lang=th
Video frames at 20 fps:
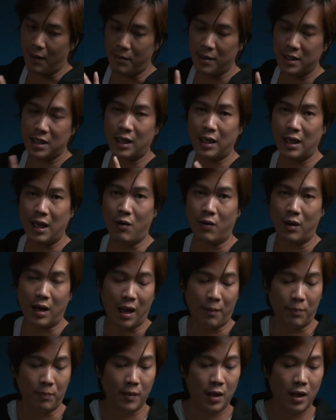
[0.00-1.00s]
ยมันจะเกี่ยว
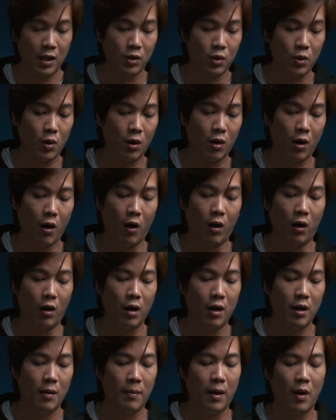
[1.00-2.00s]
กับตัวกล่อง
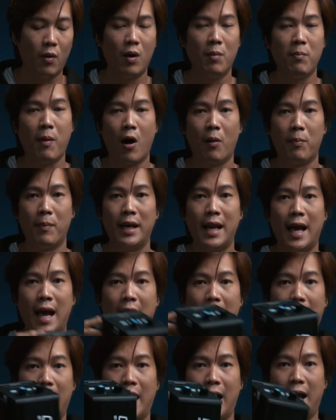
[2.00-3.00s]
power box ไม่ได้
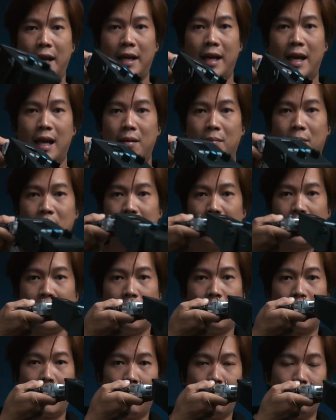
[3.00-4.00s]
อันนี้มันจะ
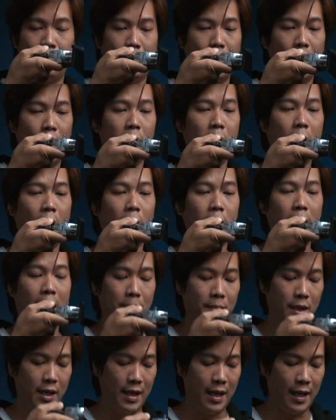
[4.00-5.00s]
เกี่ยวกับ power box แบ
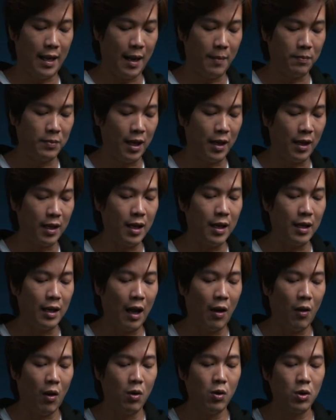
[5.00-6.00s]
บนี้นะครับแต่ถ้าเกิด
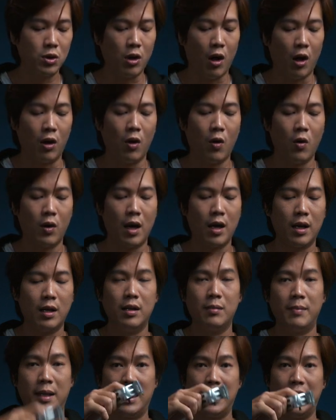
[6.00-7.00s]
เราเอาลูกศรลงก็คื
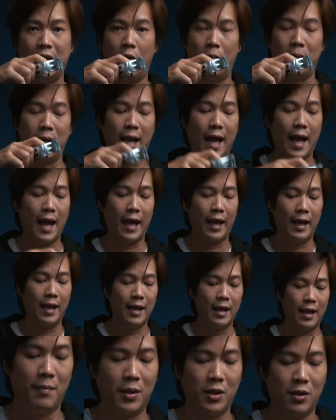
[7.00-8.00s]
อมันเกี่ยวไม่ได้
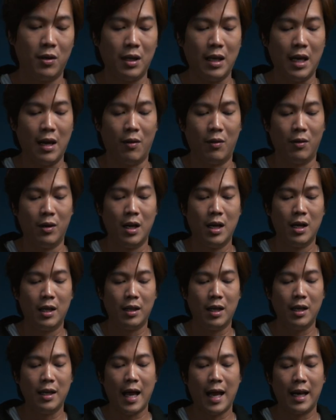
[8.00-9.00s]
มันต้องเกี่ยว
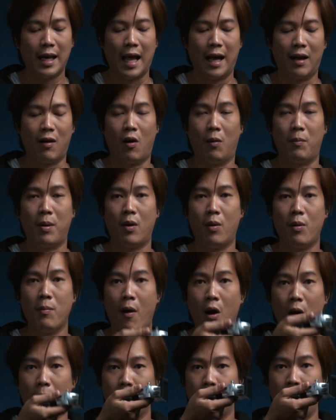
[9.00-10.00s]
ที่ด้านหลังของ power
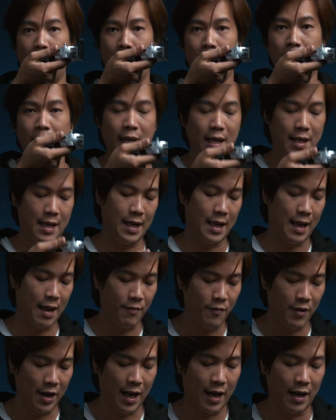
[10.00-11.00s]
box แบบนี้นะครับ
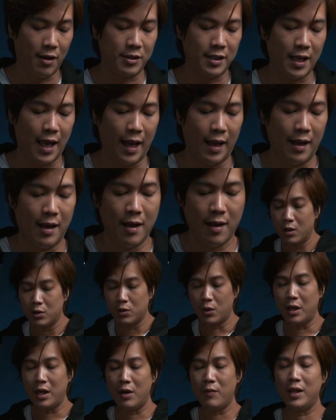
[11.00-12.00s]
เวลาเราใส่
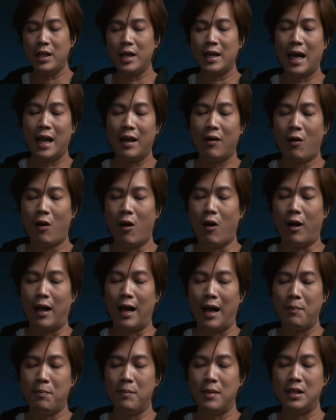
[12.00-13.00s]
ตัวนี้วิธีการเอาออก
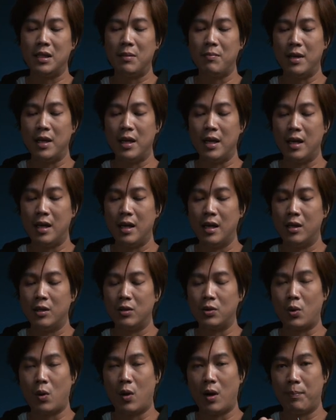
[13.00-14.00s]
ครับมันจะมี
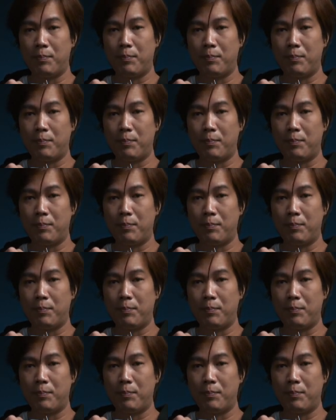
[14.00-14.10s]
ตัว